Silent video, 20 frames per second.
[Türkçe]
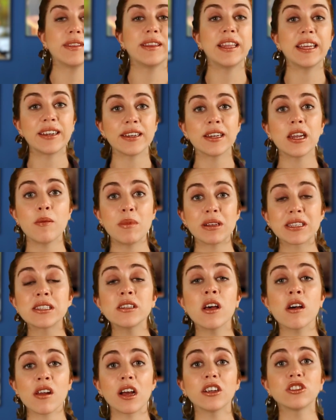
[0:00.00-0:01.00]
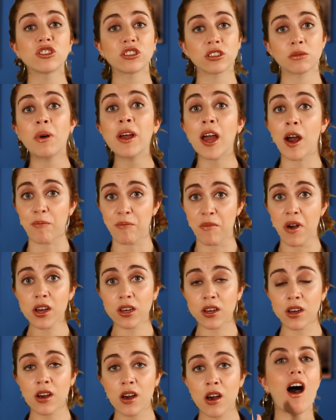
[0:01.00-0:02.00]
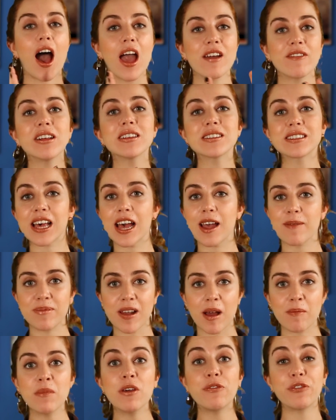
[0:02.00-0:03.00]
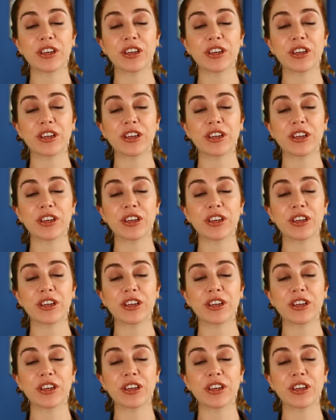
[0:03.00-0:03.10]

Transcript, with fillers: Derinlemesine araştırma yapmak hayvan sahiplenme